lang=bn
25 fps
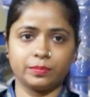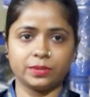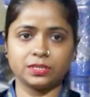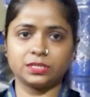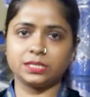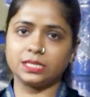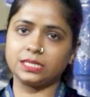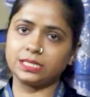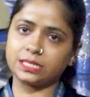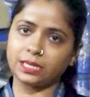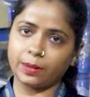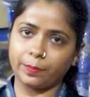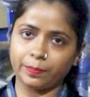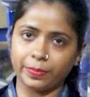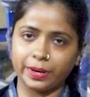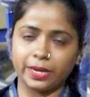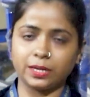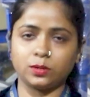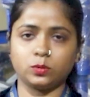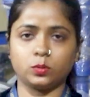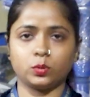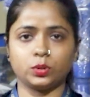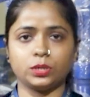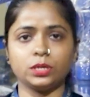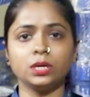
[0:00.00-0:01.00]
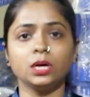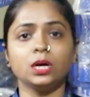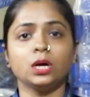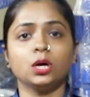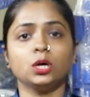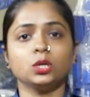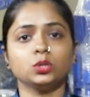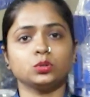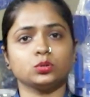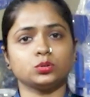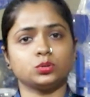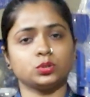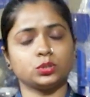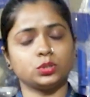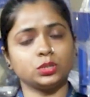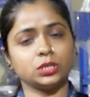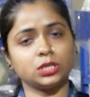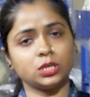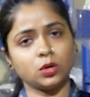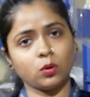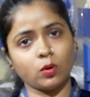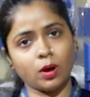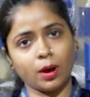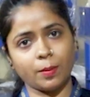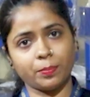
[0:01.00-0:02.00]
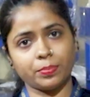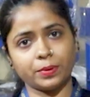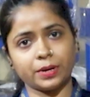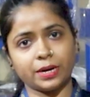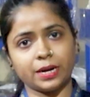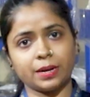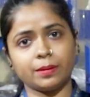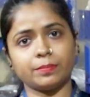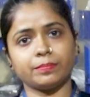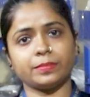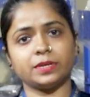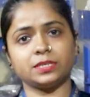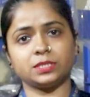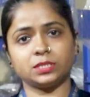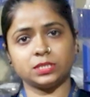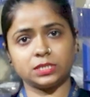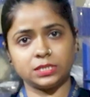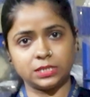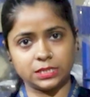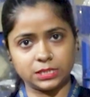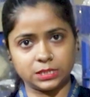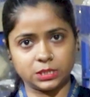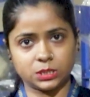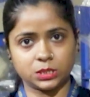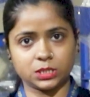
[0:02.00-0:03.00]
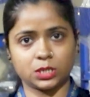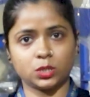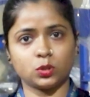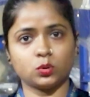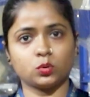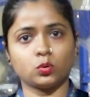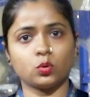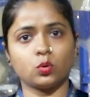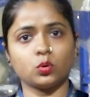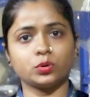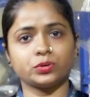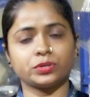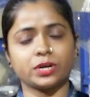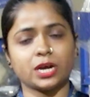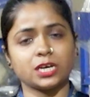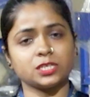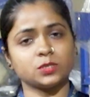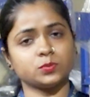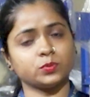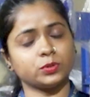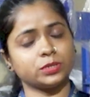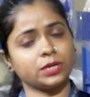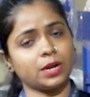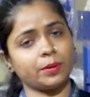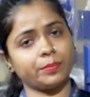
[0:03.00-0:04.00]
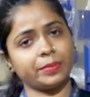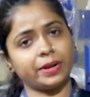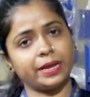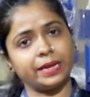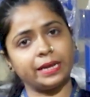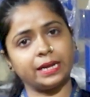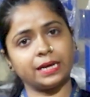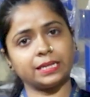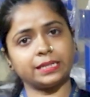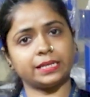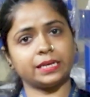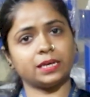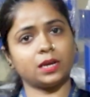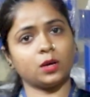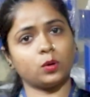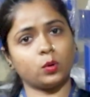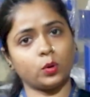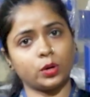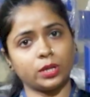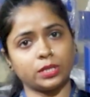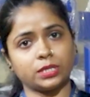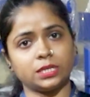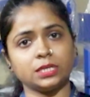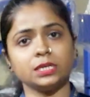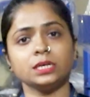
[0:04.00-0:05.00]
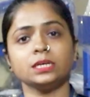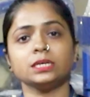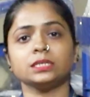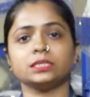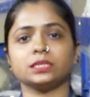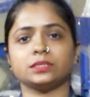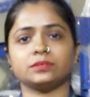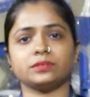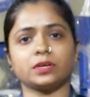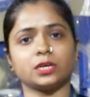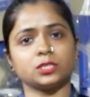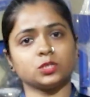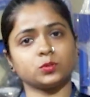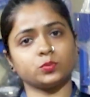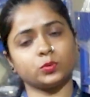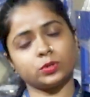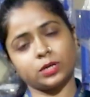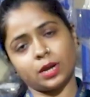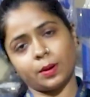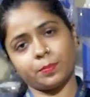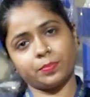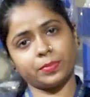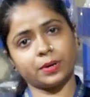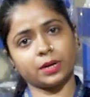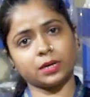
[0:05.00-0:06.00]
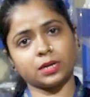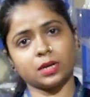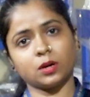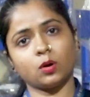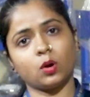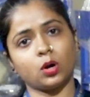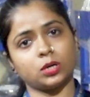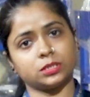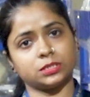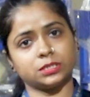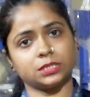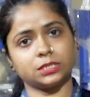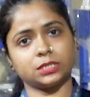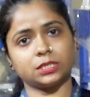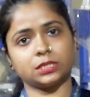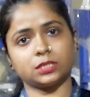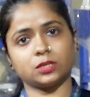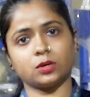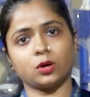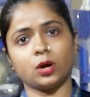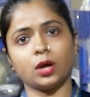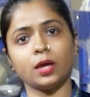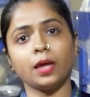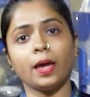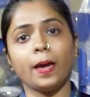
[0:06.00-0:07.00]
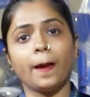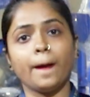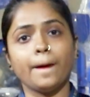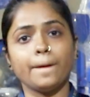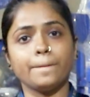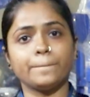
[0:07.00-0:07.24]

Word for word: মেশিন সাপ্লাই করি তো যদি কেউ আপনারা মেশিন নিচ্ছেন তো ট্রান্সপোর্ট আমরা এখান থেকে করে দিই সে ট্রান্সপোর্ট আপনাকে খরচা দিতে হয়